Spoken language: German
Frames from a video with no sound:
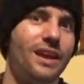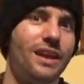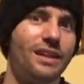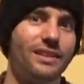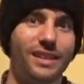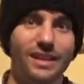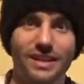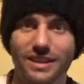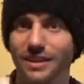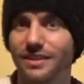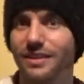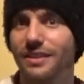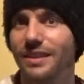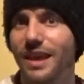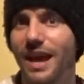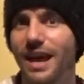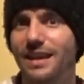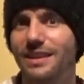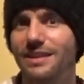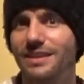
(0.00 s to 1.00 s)
Der dritte
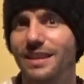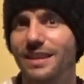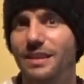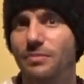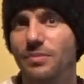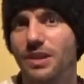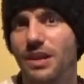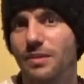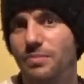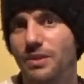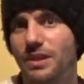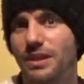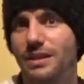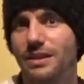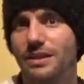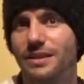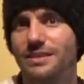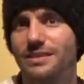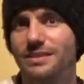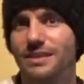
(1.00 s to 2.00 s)
Teil in jedem Kapitel
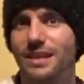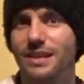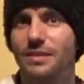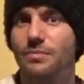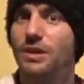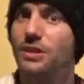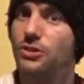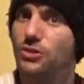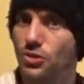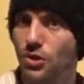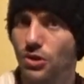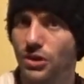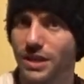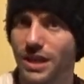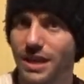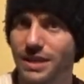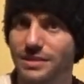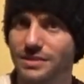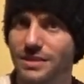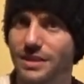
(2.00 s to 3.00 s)
ist dann immer ein
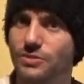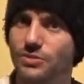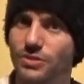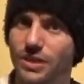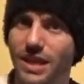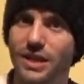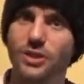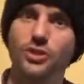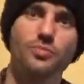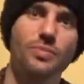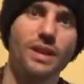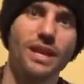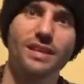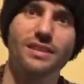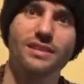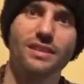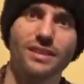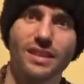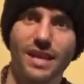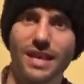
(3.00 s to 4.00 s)
Songtext, also der
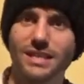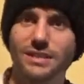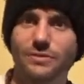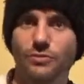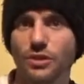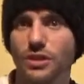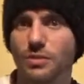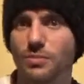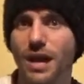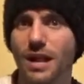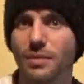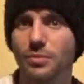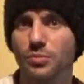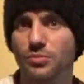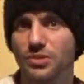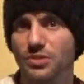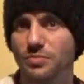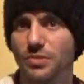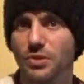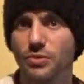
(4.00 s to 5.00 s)
entsprechende Text von dem Album
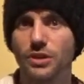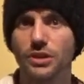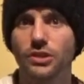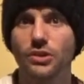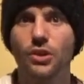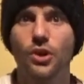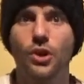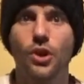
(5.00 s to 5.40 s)
Spirit.